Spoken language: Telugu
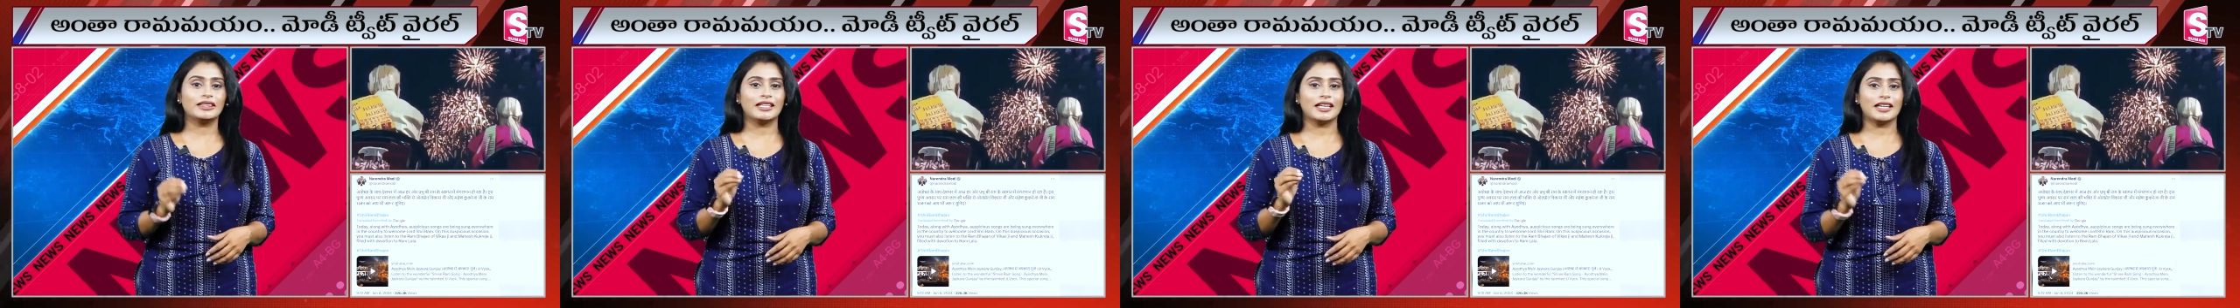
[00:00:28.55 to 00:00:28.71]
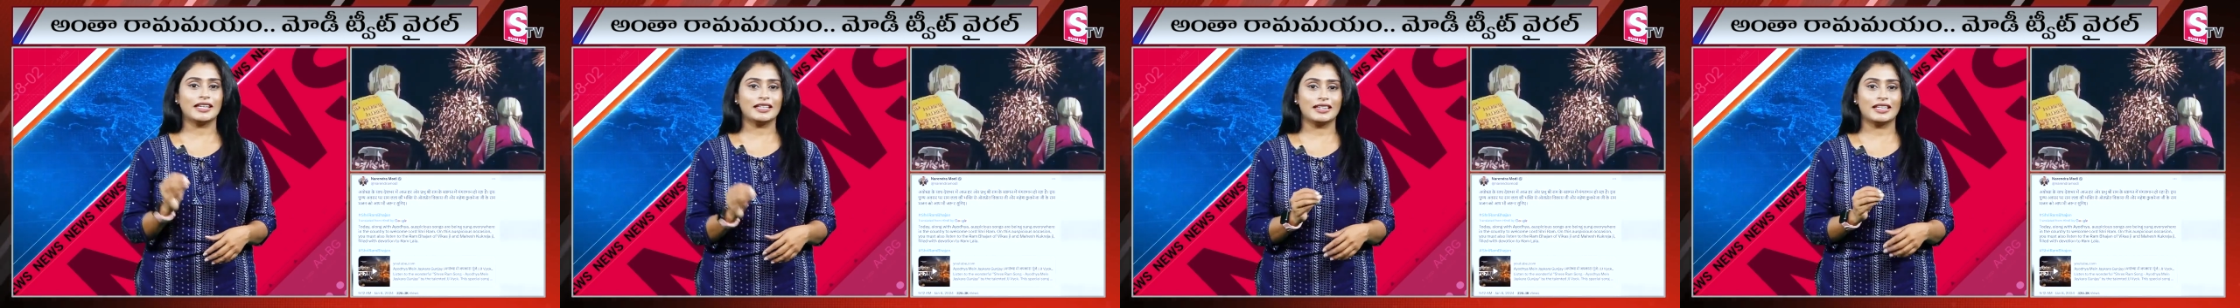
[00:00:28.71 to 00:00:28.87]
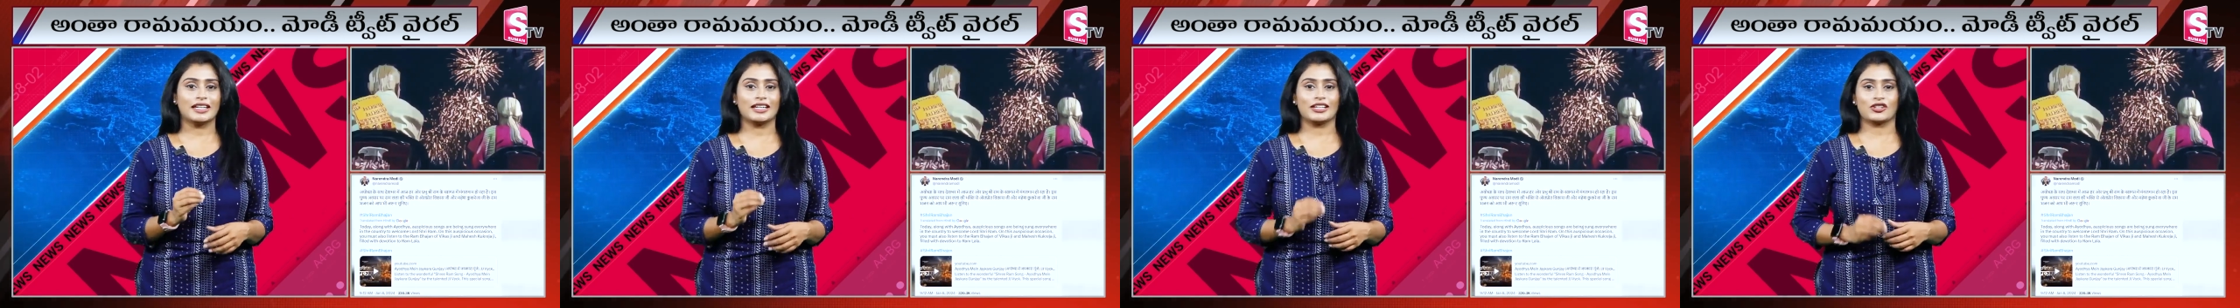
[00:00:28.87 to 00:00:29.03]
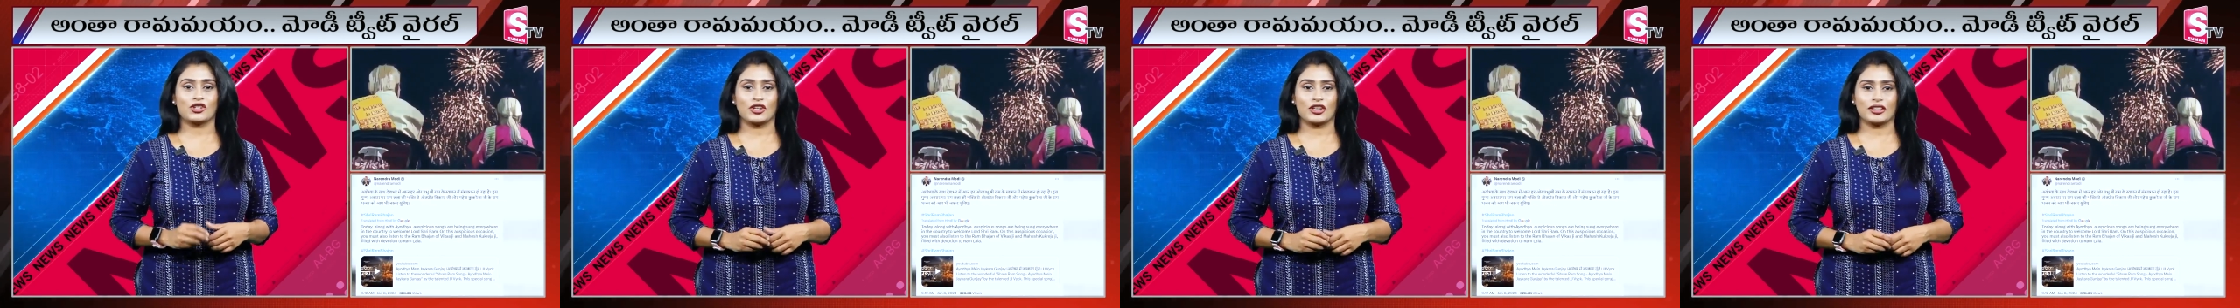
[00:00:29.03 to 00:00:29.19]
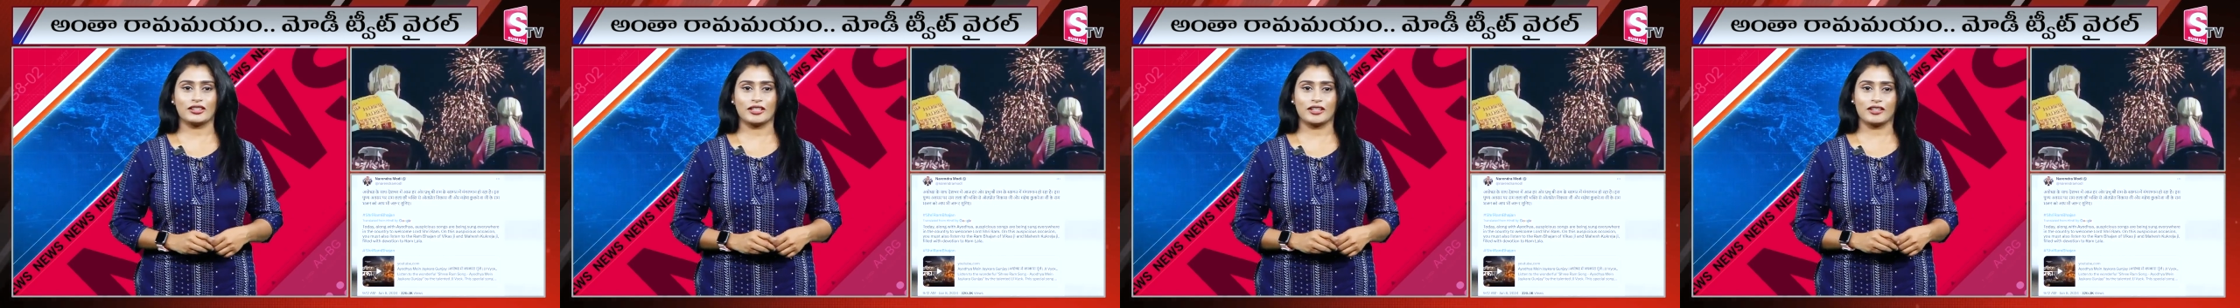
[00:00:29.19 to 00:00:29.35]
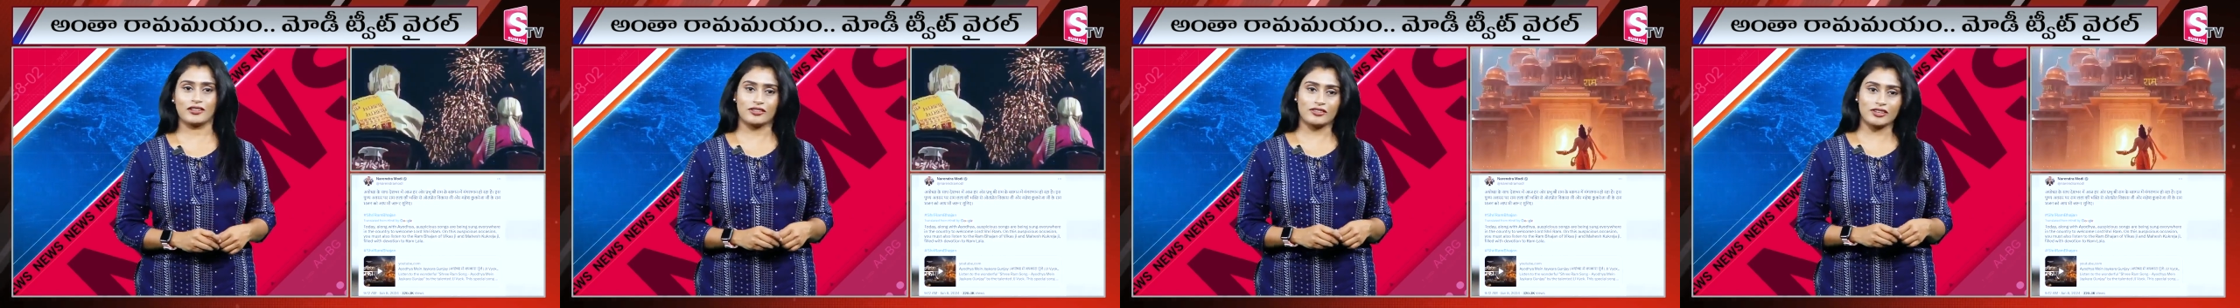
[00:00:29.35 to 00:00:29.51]

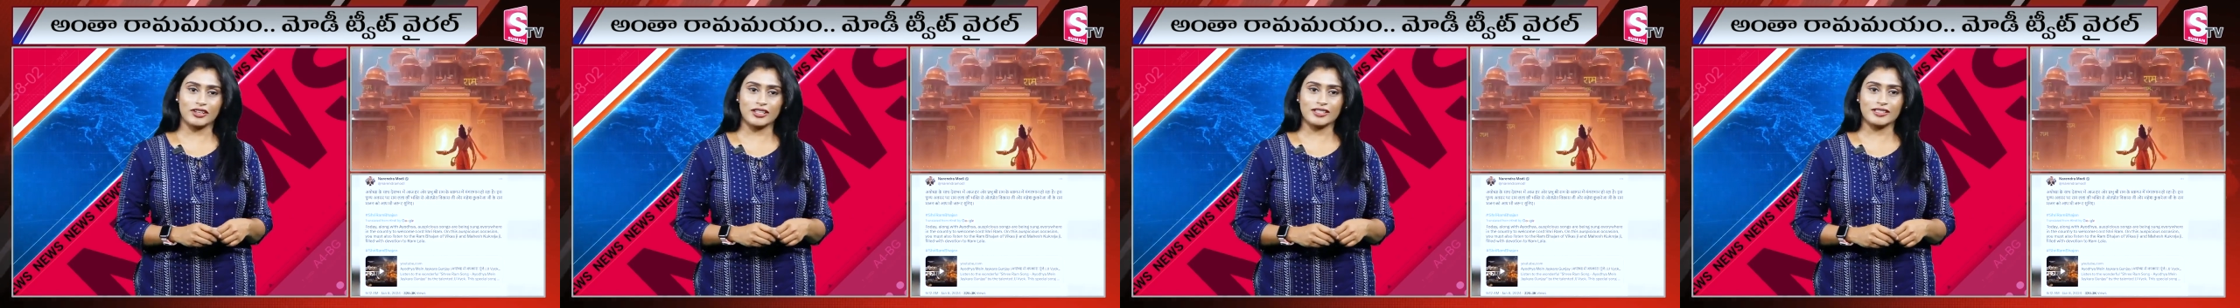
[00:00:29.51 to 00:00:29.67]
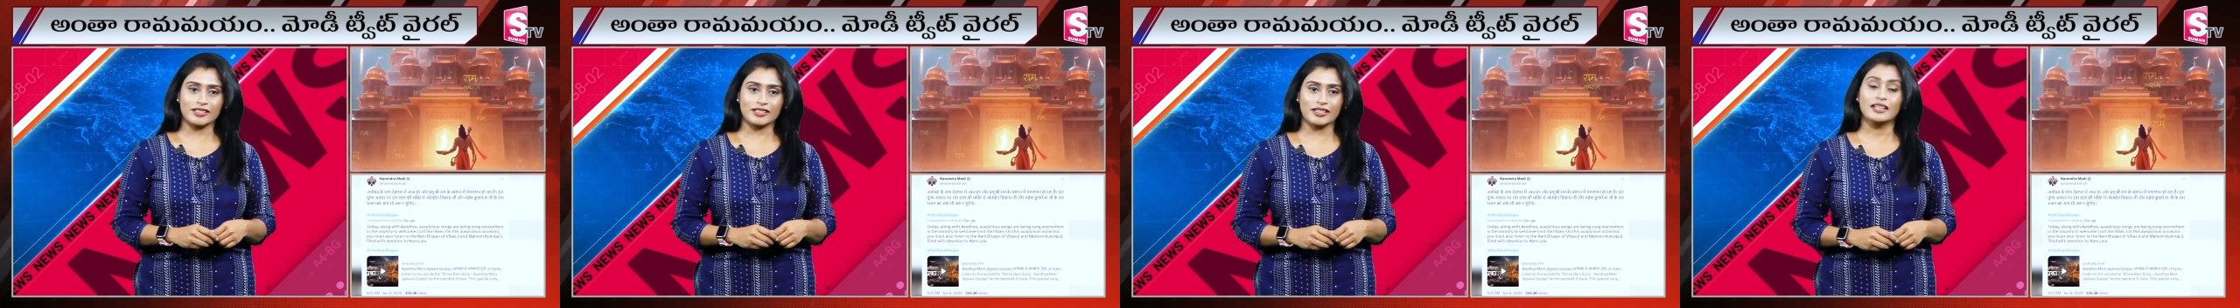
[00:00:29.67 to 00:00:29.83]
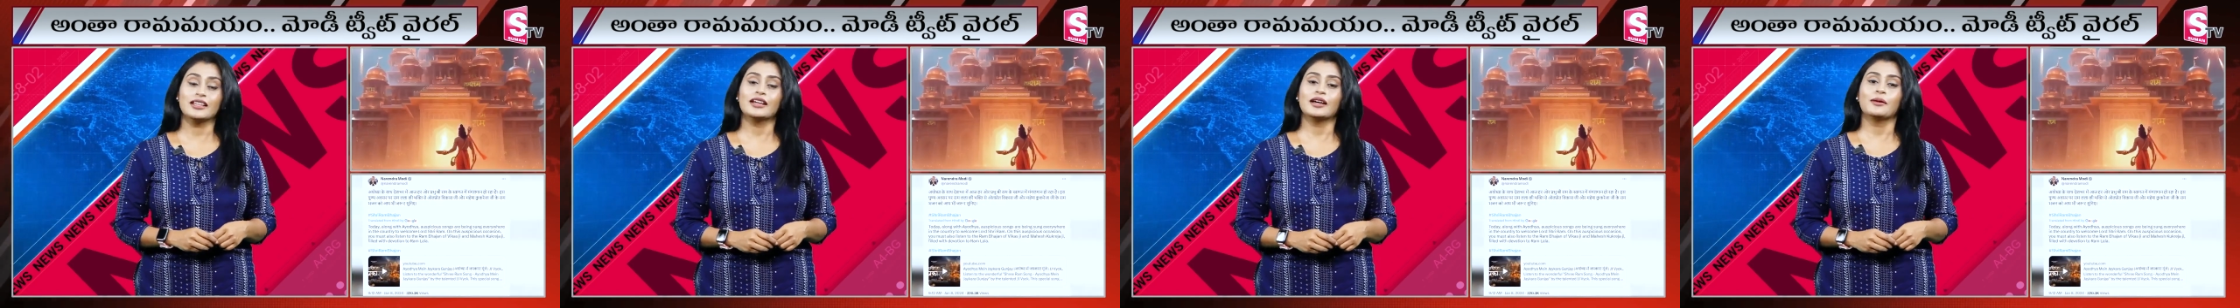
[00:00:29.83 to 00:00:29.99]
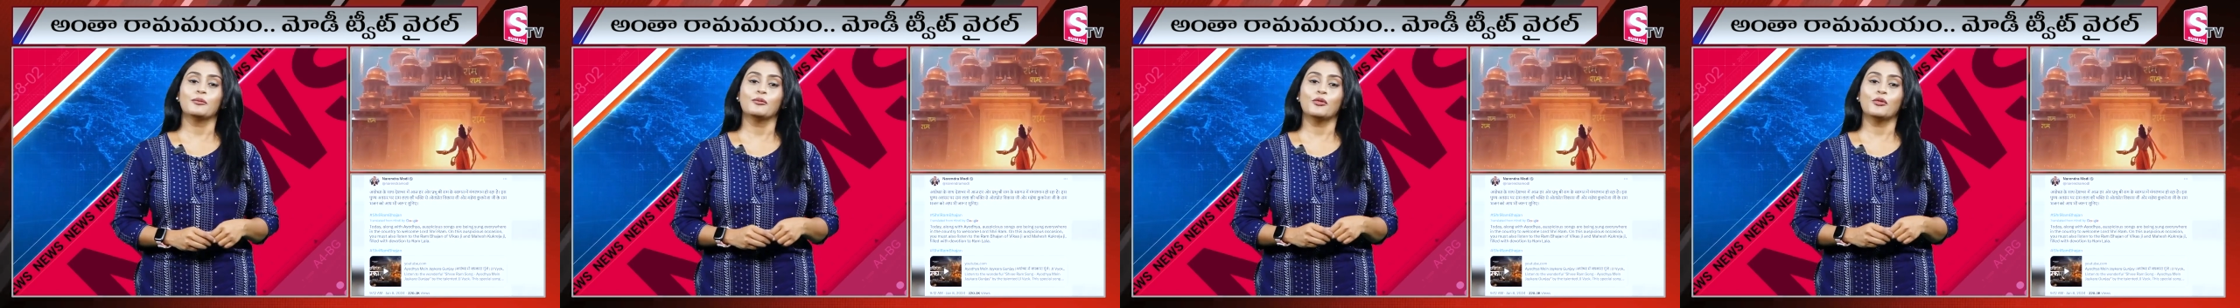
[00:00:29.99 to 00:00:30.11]
తీర్థక్షేత్ర ట్రస్ట్